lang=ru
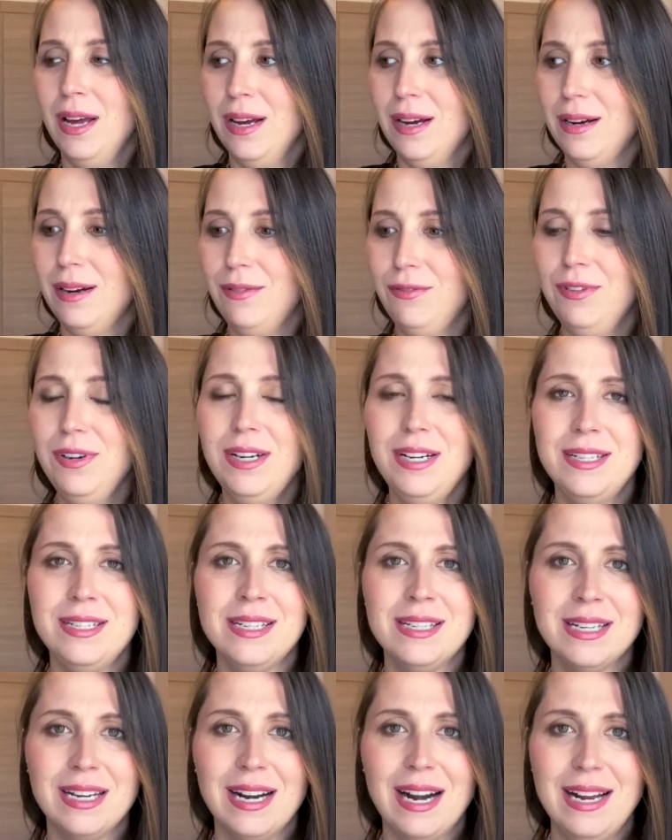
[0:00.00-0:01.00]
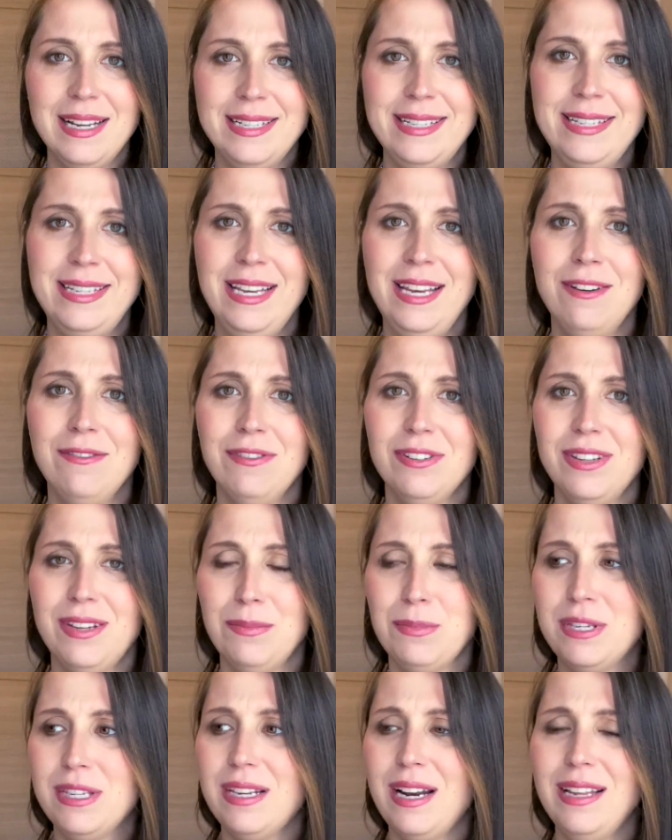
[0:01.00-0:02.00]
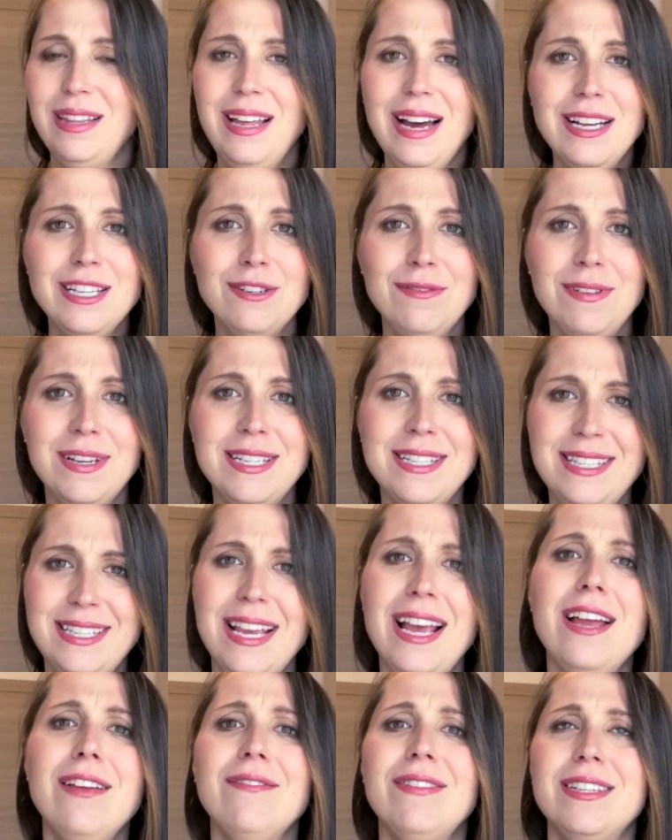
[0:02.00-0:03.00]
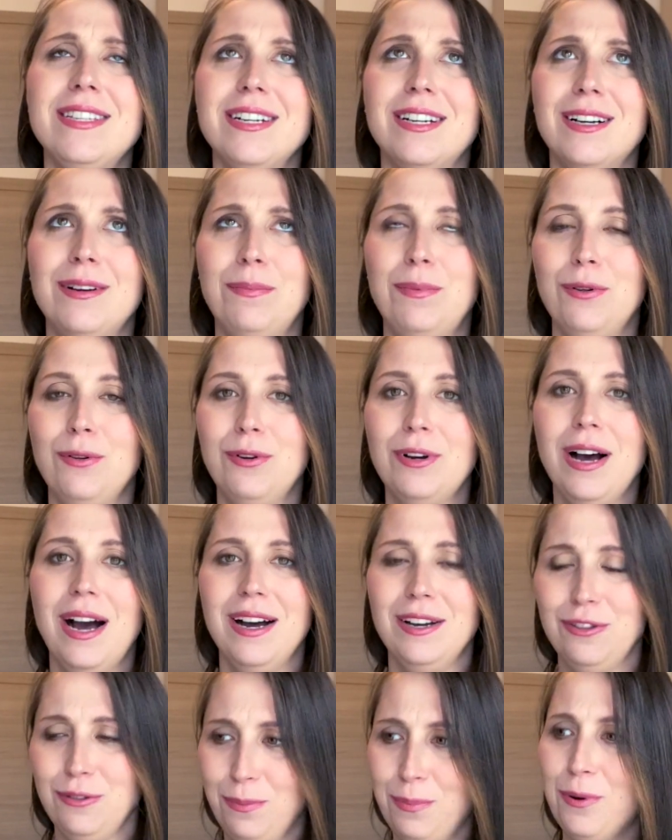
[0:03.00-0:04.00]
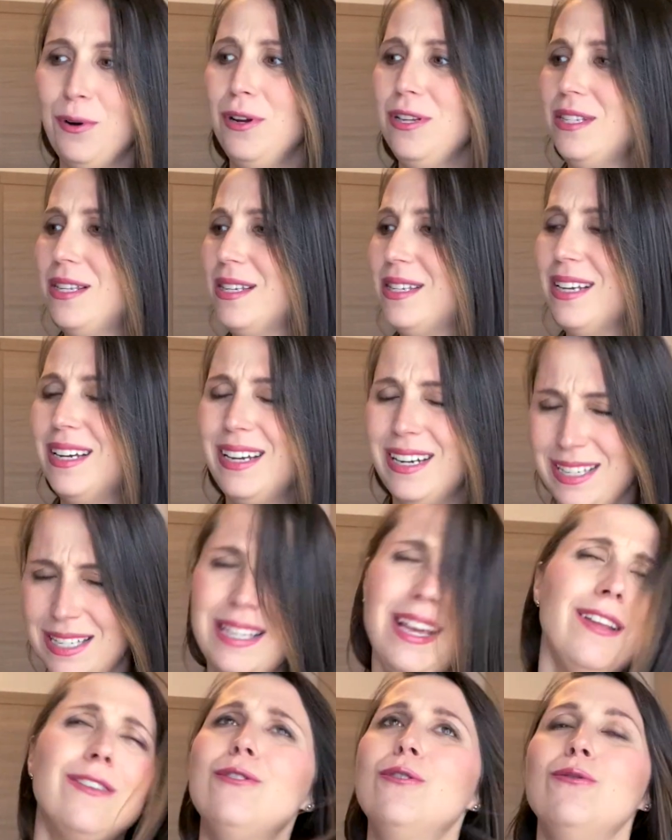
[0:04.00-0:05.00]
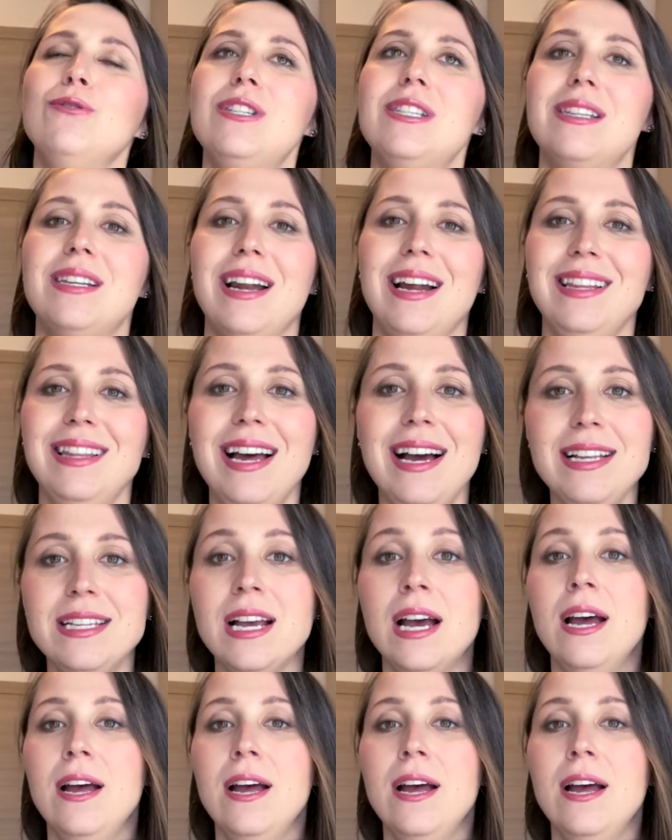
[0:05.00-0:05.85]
э, выглядеть красиво, там страдать весь день в этих каблуках, ну просто за красоту страдать.